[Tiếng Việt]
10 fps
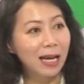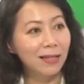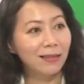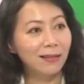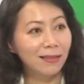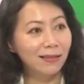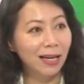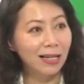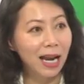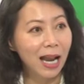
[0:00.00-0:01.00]
là sơ cứng
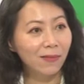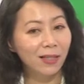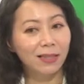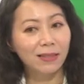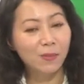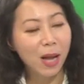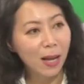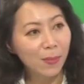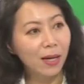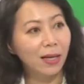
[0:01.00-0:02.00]
đại rác và cái thứ
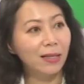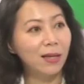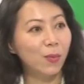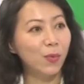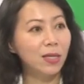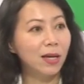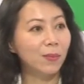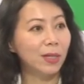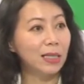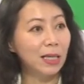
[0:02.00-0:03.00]
ba mới là cái nhóm nguyên
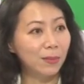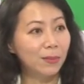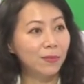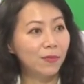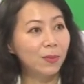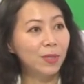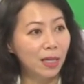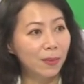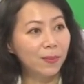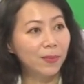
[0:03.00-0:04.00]
nhân mà nhiễm viêm ừ.
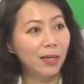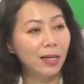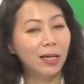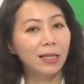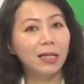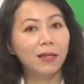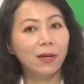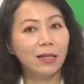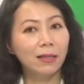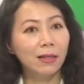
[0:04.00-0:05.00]
nhiễm dạ. thì như
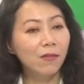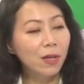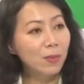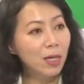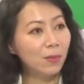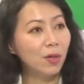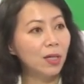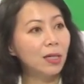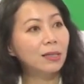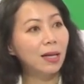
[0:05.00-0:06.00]
vậy những cái viêm nhiễm thì
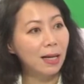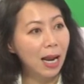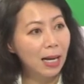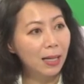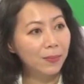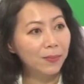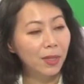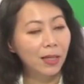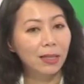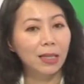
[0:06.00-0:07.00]
nó ít xảy ra lắm
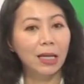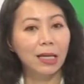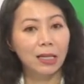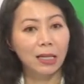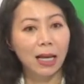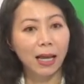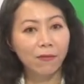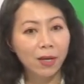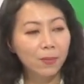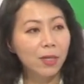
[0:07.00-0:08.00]
ừ. thì cái
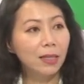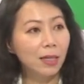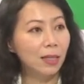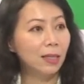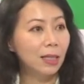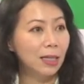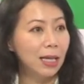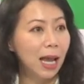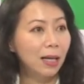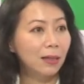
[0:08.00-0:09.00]
viêm dây thần kinh thị
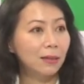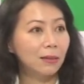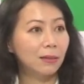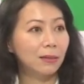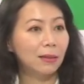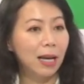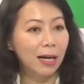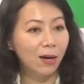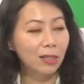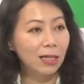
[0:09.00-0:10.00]
giác
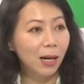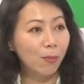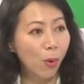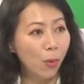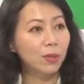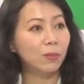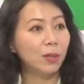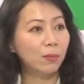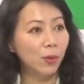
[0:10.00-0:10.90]
là nó chỉ là một trong những biểu